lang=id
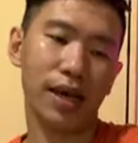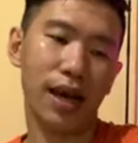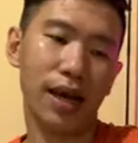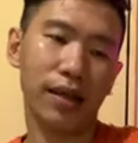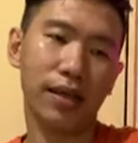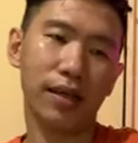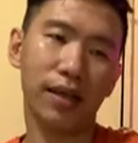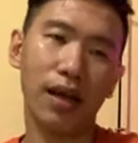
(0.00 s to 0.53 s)

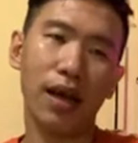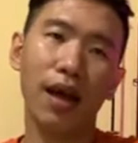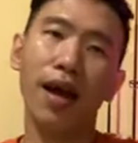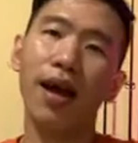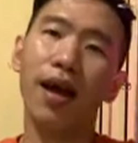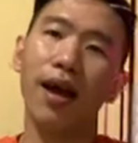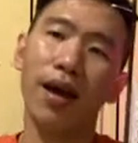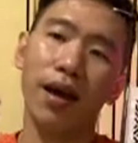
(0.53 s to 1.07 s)
yang
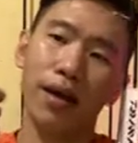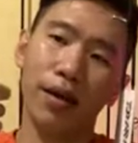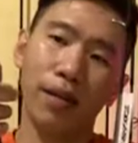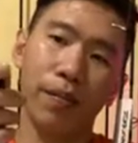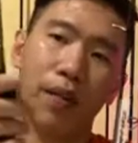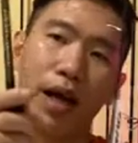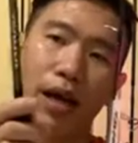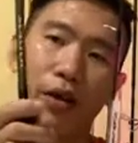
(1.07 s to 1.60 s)

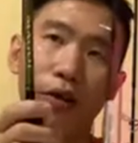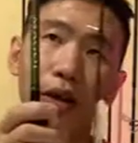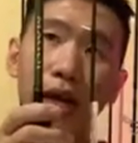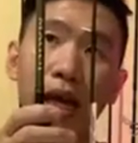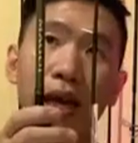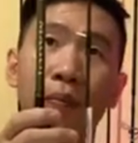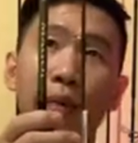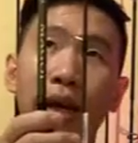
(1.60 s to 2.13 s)
Magoi
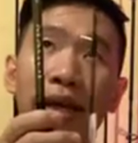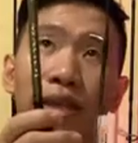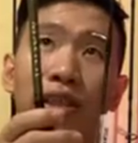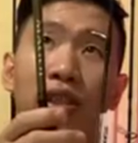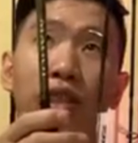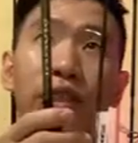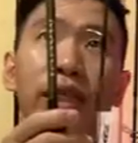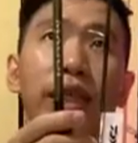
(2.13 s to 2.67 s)
MX
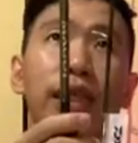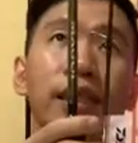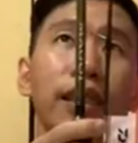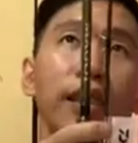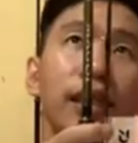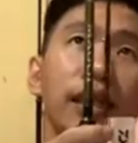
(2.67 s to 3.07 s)
GT